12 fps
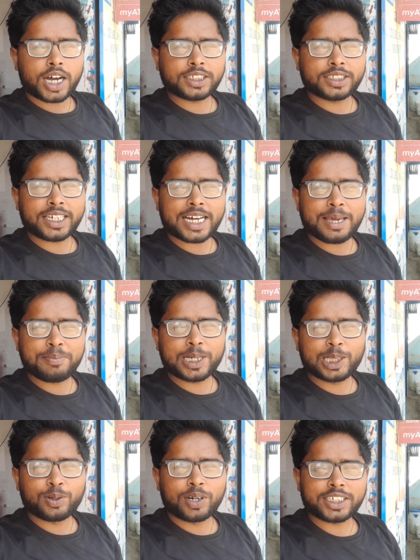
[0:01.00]
तो आज से
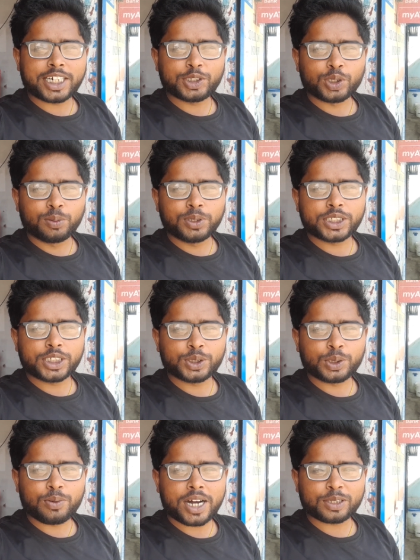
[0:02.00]
आईपीएल 2024
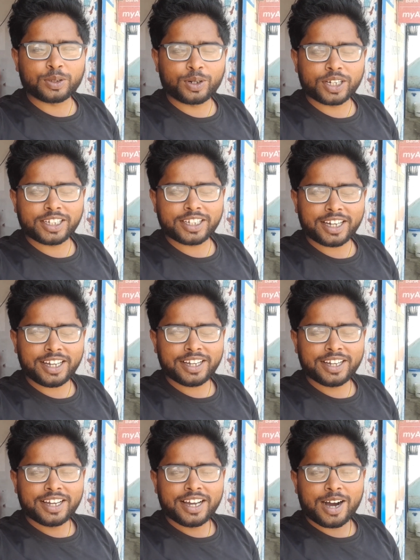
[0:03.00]
की शुरुआत हो रही है
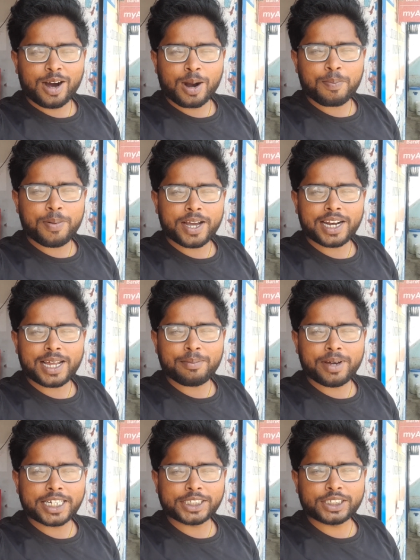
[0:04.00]
और
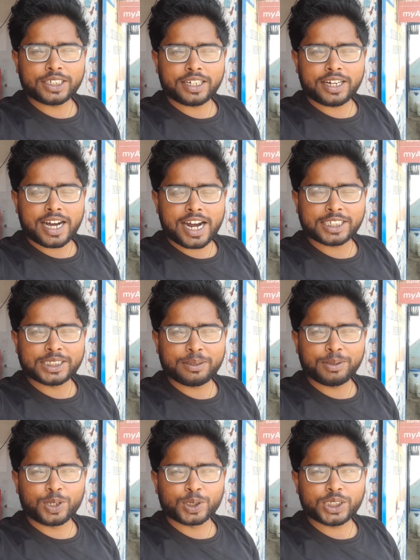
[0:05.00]
पहला मैच
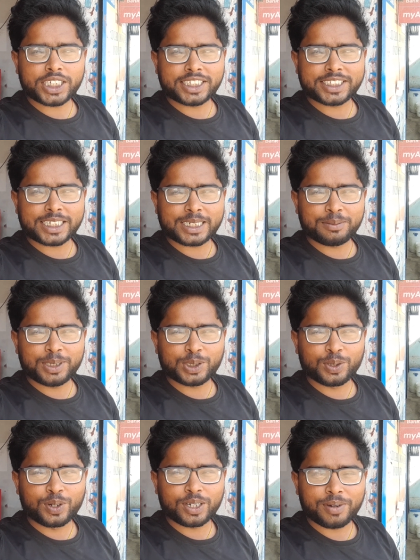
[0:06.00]
आरसीबी और सीएसके के
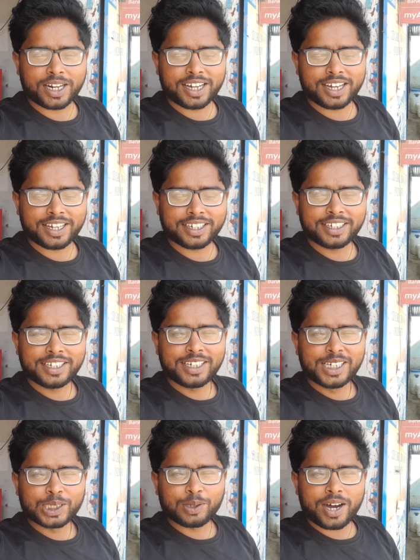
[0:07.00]
बीच होने वाला है
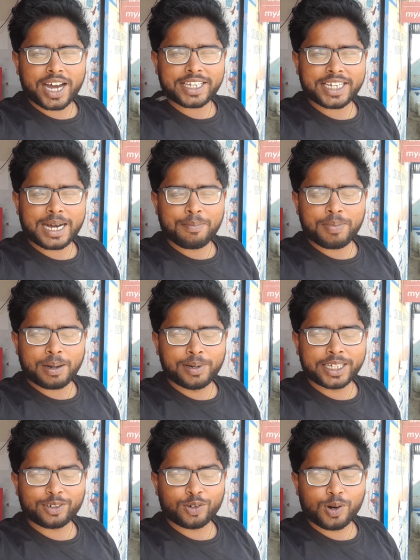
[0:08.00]
तो आइए हम
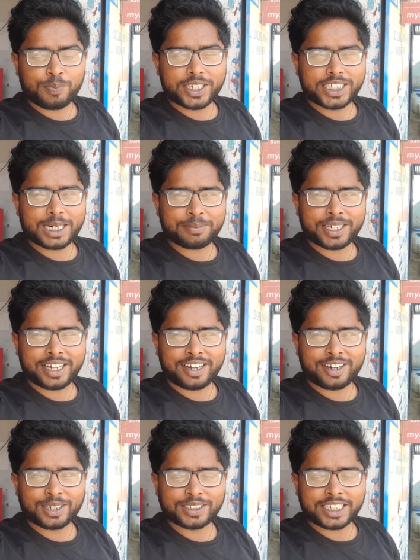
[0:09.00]
पब्लिक ओपिनियन पे
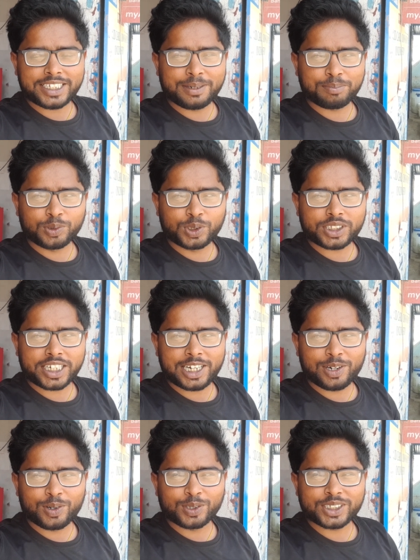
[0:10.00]
है और चलिए हम पूछते
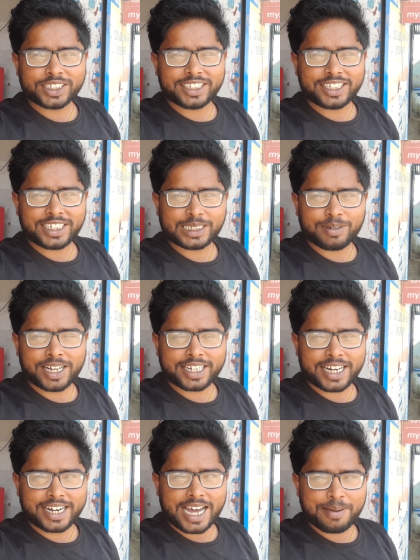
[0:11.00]
हैं इन लोगों से कि इस
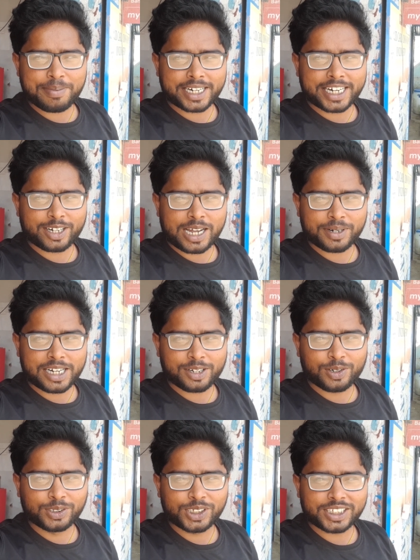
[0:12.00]
बार का आईपीएल का
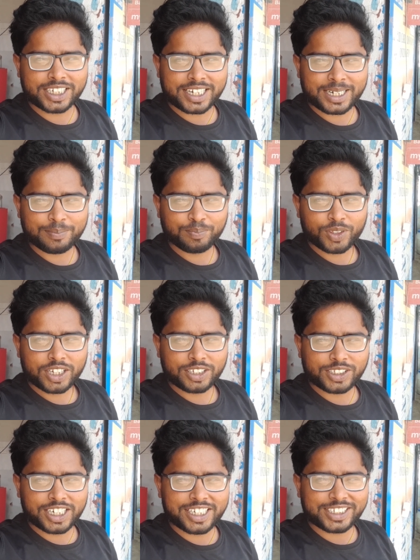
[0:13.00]
टाइटल कौन जीतेगा
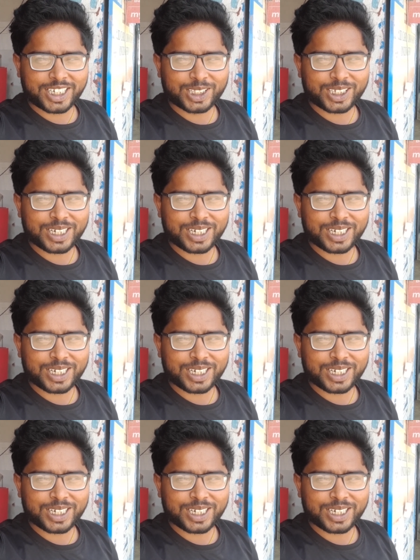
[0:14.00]
तो चलिए